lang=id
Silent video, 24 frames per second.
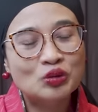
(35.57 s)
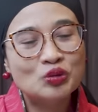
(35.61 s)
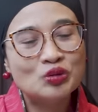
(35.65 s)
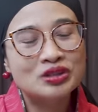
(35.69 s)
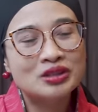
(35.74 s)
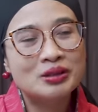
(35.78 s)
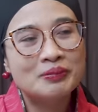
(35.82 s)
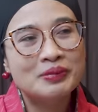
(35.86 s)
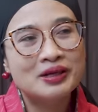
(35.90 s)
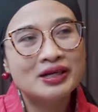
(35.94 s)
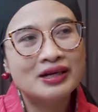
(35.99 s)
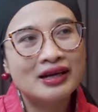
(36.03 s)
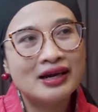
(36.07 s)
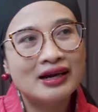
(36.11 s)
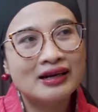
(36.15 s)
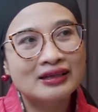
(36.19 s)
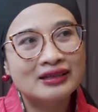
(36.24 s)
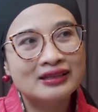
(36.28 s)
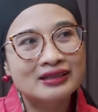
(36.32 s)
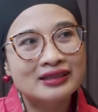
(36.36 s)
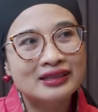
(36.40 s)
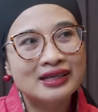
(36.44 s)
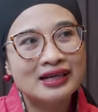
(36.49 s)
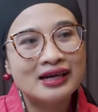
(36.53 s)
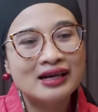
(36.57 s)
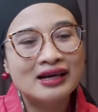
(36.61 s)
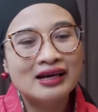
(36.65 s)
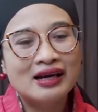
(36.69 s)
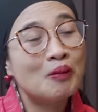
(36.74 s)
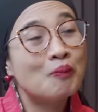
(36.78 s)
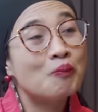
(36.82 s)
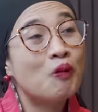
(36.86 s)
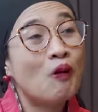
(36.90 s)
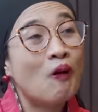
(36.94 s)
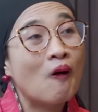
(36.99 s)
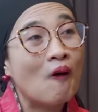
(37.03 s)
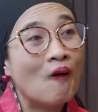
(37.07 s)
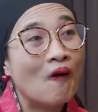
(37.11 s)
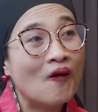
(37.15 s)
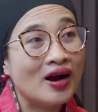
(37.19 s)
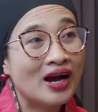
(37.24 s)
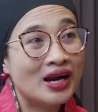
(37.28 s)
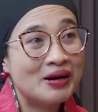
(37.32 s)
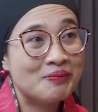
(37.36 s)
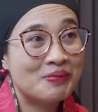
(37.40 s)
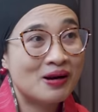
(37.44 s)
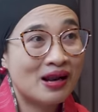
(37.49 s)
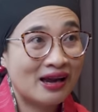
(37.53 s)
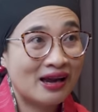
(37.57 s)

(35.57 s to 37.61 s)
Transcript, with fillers: itu sebenarnya kebohongan